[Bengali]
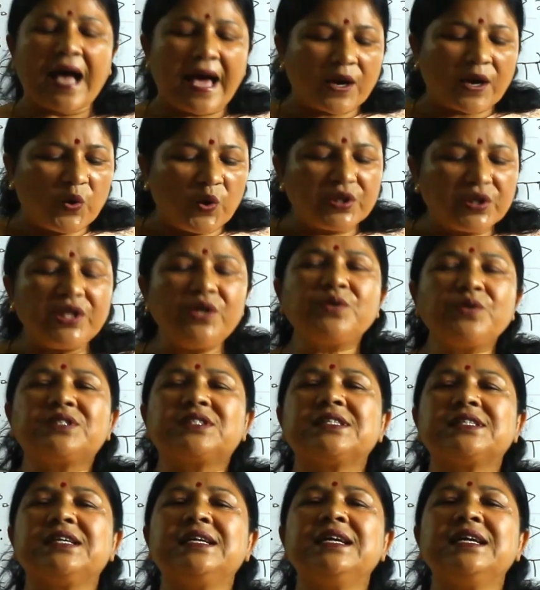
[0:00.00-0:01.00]
আর হতি
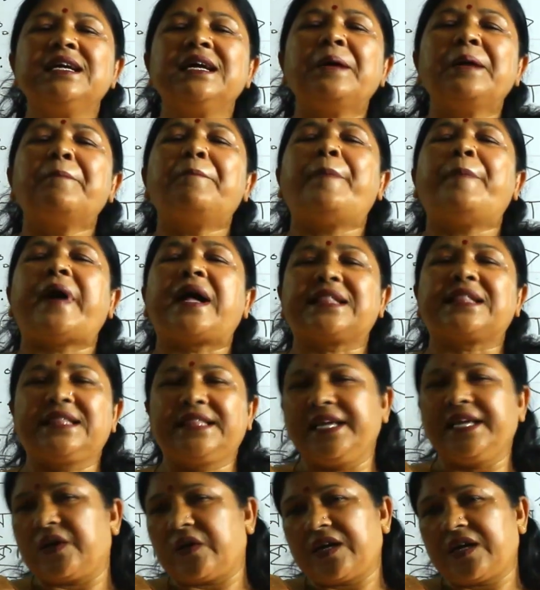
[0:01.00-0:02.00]
হচ্ছে বাদ
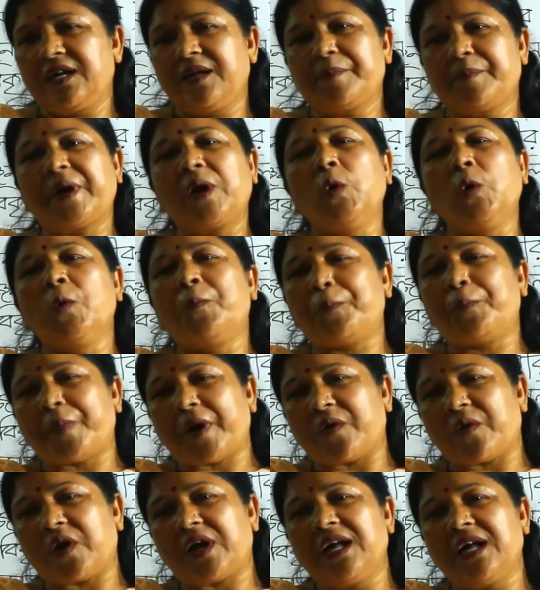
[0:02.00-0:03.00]
দেওয়া বা লোপ
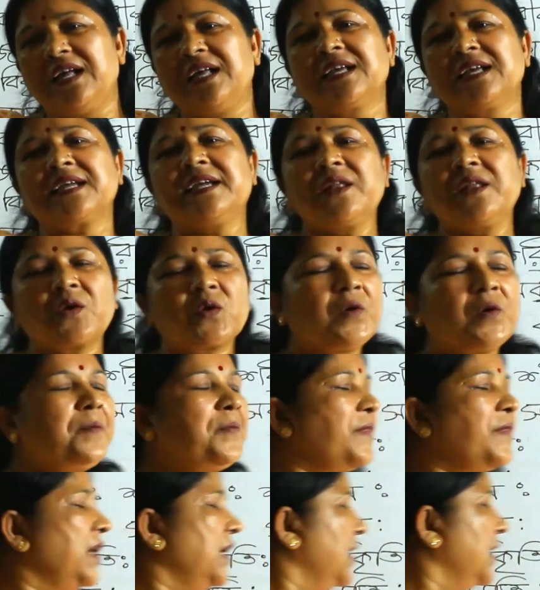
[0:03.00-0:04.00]
পাওয়া কিরকম
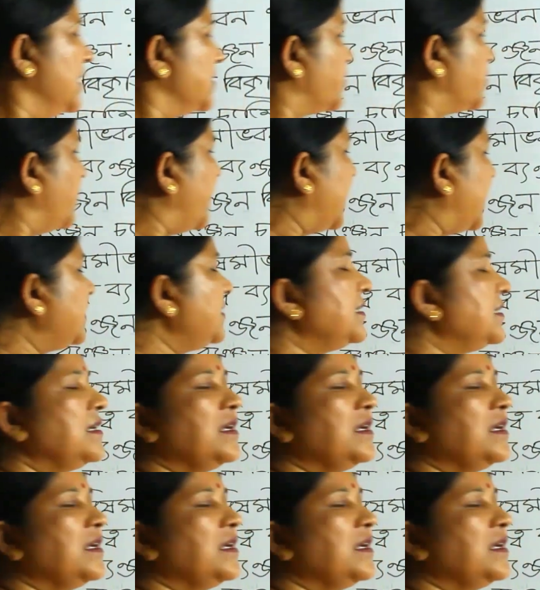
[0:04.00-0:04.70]
তোমার